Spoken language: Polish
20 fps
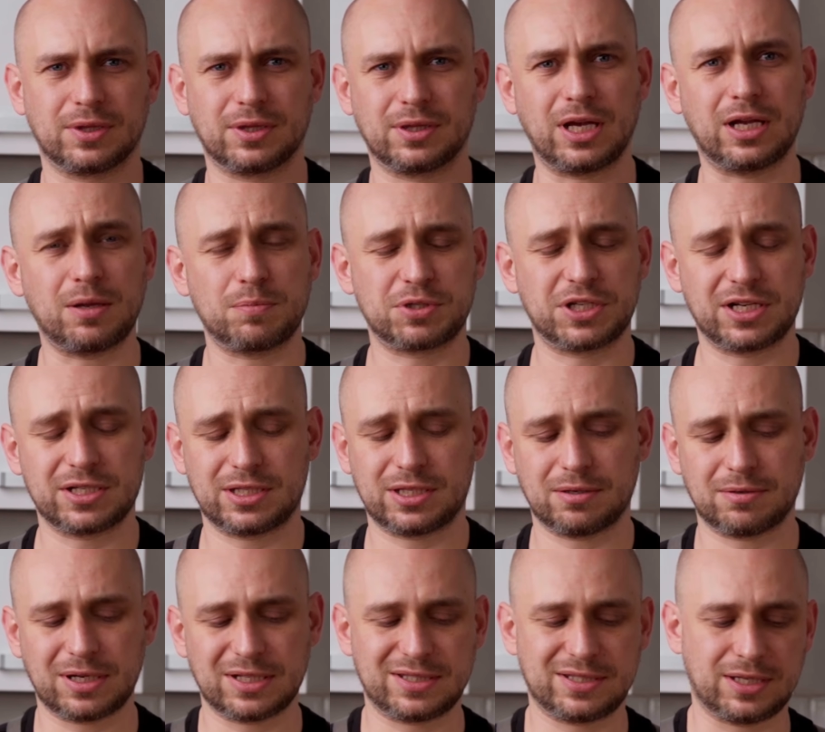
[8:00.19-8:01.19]
Najlepsze
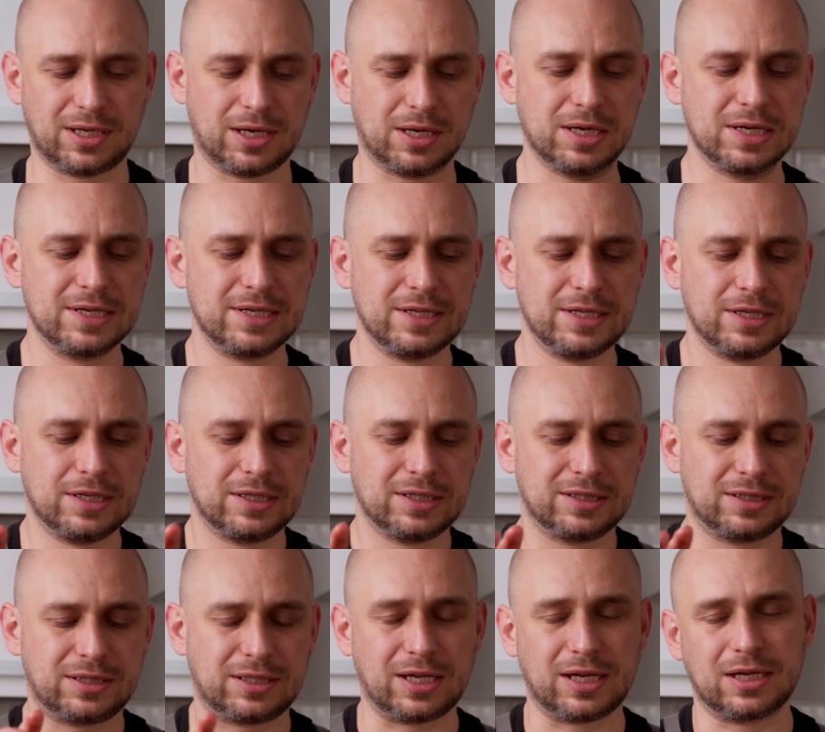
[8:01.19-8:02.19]
restauracje
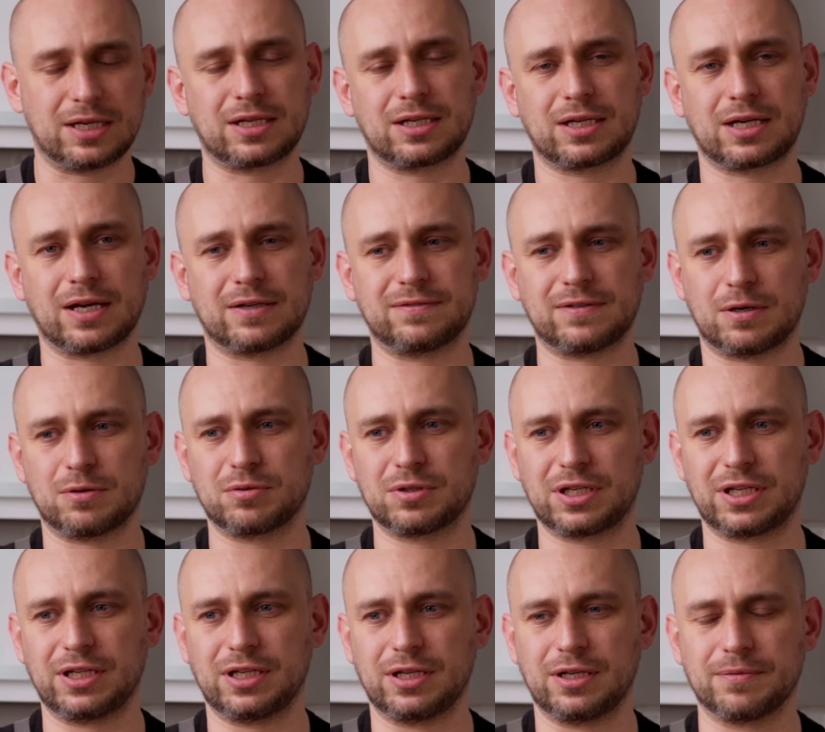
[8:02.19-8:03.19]
te
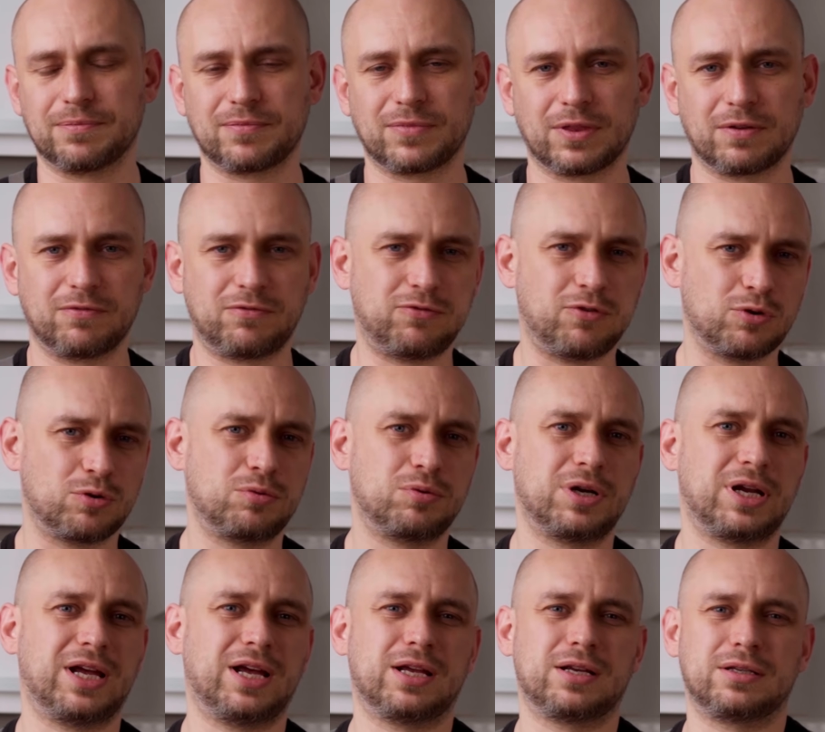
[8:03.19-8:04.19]
kawałki w
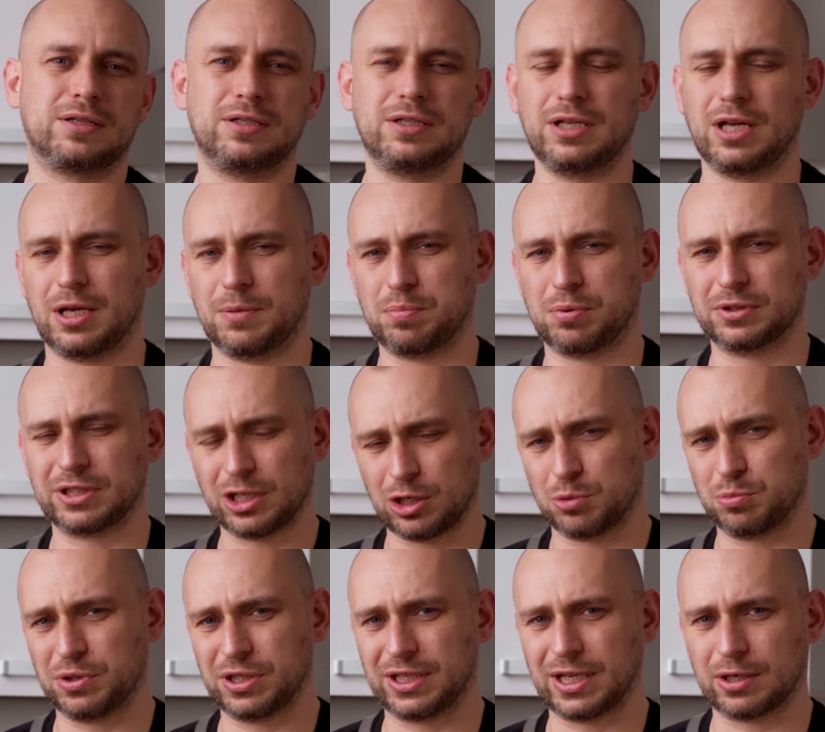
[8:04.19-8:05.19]
ogóle nie
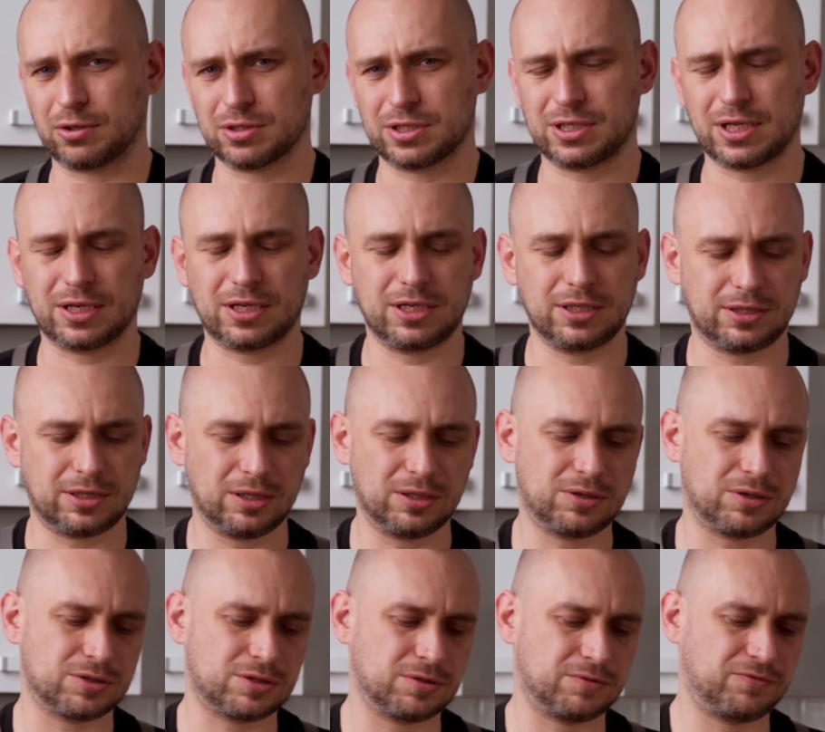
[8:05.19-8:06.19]
podają ich jako steki,
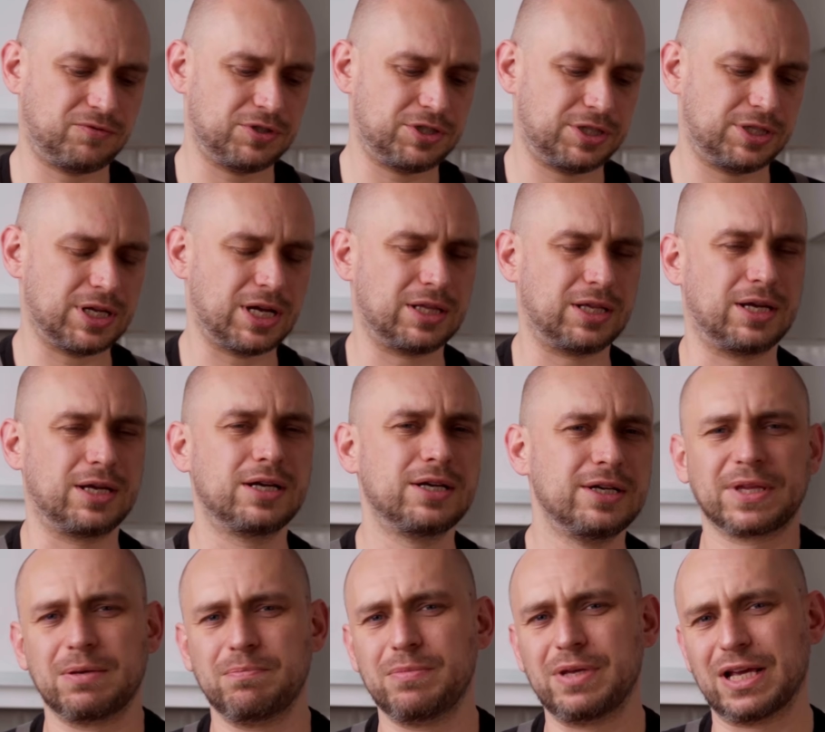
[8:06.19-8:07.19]
tylko są wycinane,
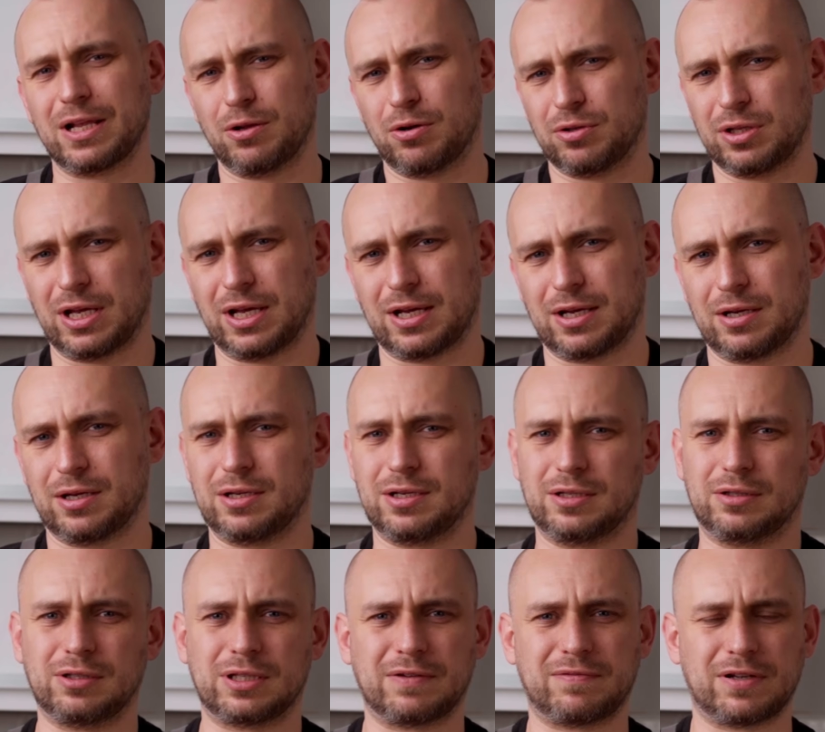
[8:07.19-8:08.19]
mielone,
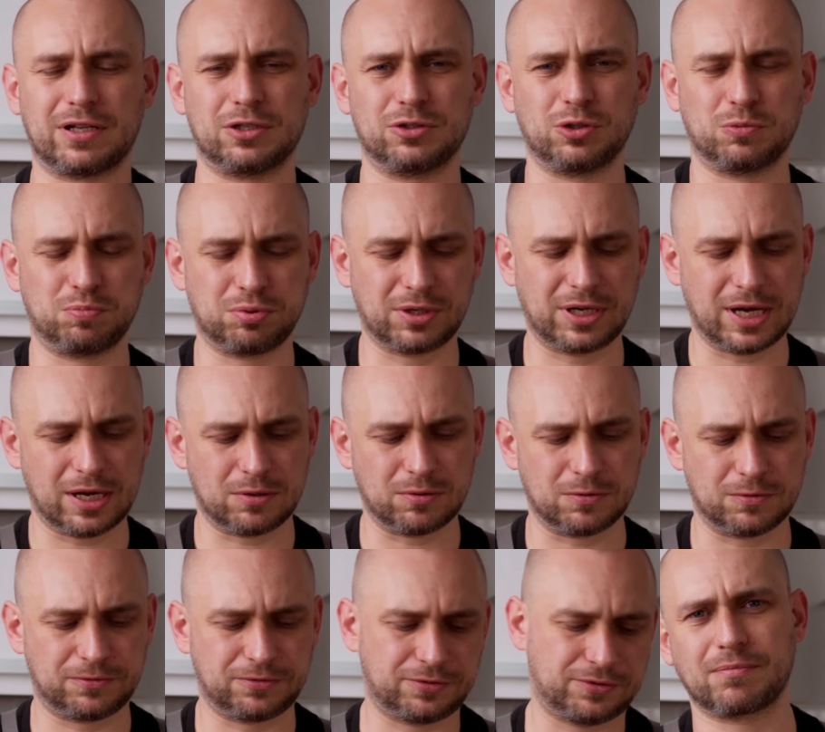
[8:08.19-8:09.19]
e, dodawane do
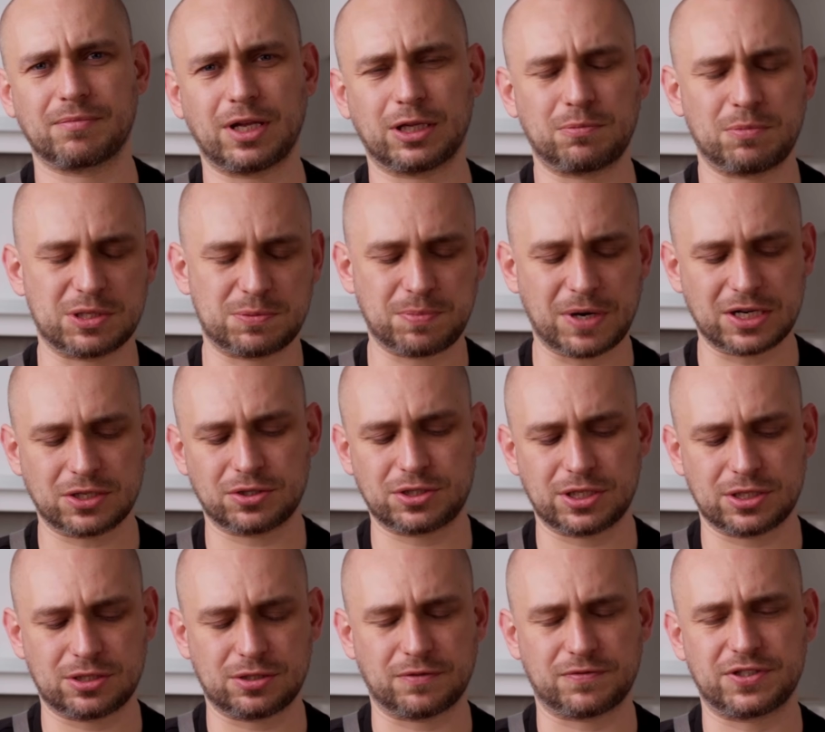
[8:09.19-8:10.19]
burgerów. Natomiast bardzo
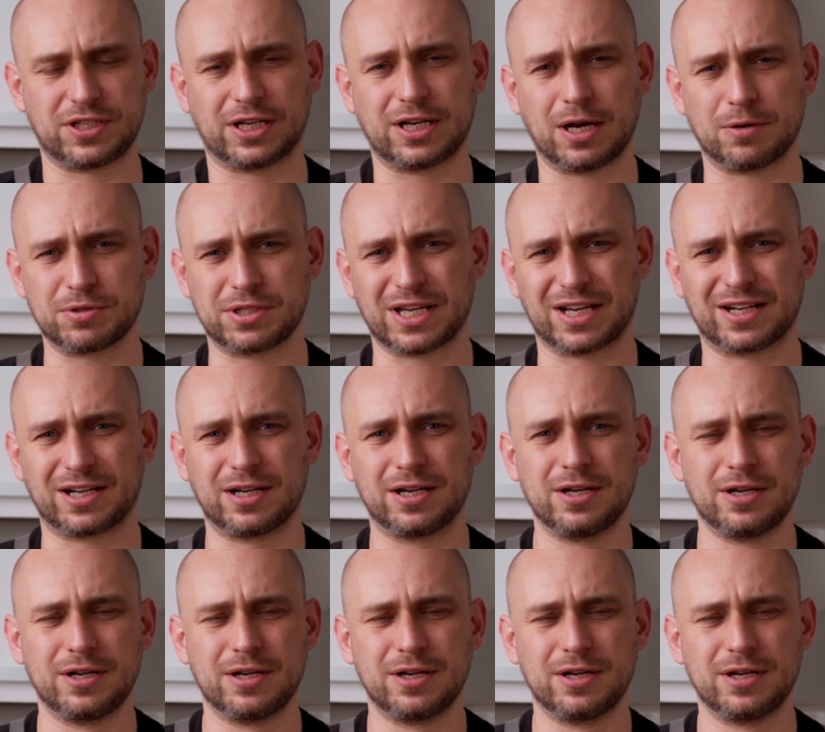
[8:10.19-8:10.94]
często w steakhouse'ach